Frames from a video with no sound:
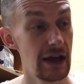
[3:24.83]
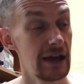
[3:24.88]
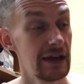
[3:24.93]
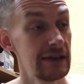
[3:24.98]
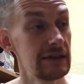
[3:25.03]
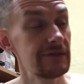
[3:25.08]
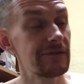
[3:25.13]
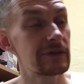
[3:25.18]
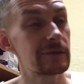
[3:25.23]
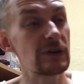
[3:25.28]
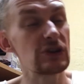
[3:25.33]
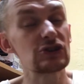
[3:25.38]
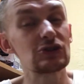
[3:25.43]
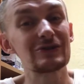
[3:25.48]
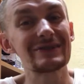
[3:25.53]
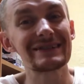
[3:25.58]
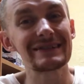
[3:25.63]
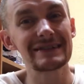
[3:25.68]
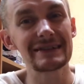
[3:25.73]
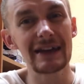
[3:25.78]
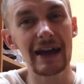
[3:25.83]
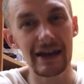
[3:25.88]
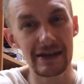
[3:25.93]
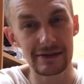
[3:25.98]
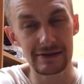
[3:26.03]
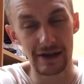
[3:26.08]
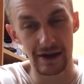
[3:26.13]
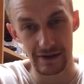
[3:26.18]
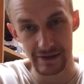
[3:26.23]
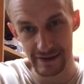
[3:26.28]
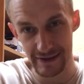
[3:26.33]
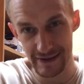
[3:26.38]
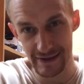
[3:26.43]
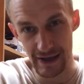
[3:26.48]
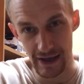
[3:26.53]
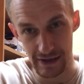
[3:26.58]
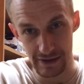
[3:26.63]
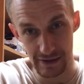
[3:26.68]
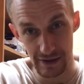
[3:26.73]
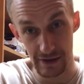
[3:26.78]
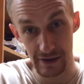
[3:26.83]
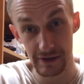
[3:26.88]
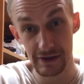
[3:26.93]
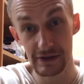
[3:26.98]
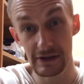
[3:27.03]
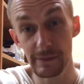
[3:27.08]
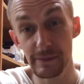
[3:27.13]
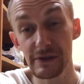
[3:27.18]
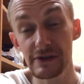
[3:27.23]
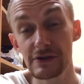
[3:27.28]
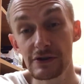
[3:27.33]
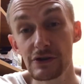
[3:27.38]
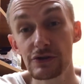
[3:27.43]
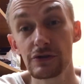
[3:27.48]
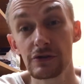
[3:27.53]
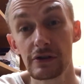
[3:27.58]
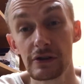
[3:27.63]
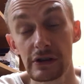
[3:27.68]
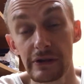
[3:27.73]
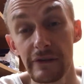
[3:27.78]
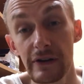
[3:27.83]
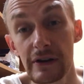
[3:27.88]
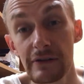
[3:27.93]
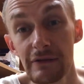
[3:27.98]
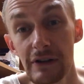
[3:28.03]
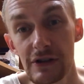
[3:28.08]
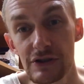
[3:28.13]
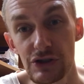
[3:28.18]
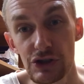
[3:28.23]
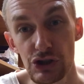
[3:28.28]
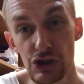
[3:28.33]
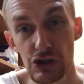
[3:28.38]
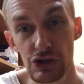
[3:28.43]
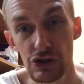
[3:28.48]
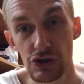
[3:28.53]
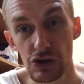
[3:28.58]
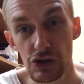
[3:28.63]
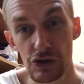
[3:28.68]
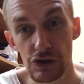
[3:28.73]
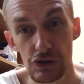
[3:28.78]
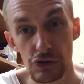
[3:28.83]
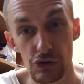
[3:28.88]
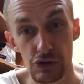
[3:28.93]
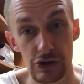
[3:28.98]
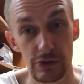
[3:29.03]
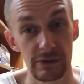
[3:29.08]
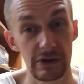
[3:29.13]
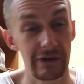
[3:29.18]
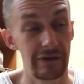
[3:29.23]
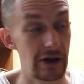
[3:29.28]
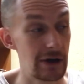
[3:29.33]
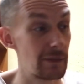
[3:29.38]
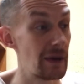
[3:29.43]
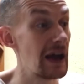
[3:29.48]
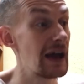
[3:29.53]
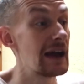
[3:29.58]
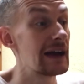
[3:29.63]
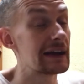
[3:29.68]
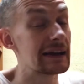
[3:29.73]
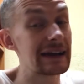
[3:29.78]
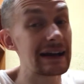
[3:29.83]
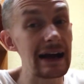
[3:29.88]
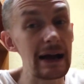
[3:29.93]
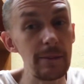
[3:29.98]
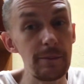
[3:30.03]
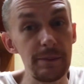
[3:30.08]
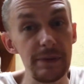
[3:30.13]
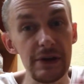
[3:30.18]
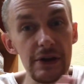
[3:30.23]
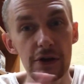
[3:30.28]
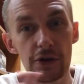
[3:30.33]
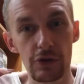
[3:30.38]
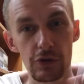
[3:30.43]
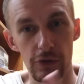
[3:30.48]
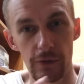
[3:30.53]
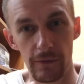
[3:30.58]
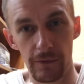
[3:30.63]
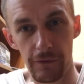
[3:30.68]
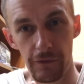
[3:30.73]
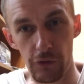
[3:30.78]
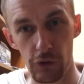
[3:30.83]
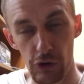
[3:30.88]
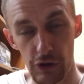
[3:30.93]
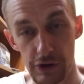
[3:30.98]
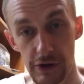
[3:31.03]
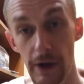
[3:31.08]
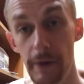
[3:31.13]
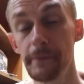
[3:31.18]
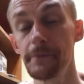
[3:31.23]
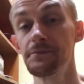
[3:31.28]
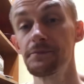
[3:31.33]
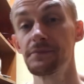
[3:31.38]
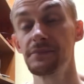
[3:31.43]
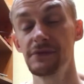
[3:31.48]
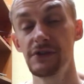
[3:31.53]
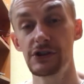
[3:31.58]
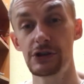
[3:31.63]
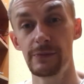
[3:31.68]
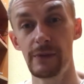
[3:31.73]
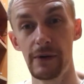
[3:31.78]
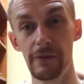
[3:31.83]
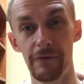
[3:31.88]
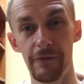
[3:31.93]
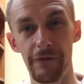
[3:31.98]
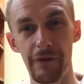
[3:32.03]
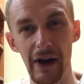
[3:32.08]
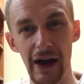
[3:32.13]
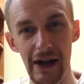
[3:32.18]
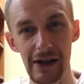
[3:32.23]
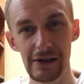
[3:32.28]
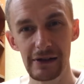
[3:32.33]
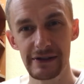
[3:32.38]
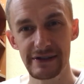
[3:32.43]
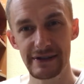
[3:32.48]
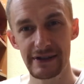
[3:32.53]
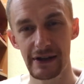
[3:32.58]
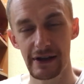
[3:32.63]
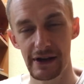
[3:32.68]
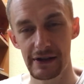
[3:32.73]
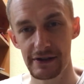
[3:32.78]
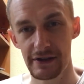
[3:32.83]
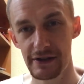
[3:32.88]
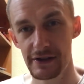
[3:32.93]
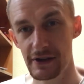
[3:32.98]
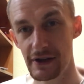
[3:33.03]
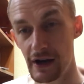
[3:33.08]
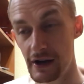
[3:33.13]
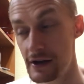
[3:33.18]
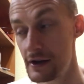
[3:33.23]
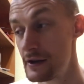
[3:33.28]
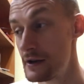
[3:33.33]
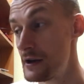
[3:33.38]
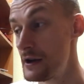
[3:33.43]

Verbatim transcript: Информацию с сайта, с сайта, где написано, что этот товар является технически сложным товаром, копируем в Word, нажимаем файл, сохранить как.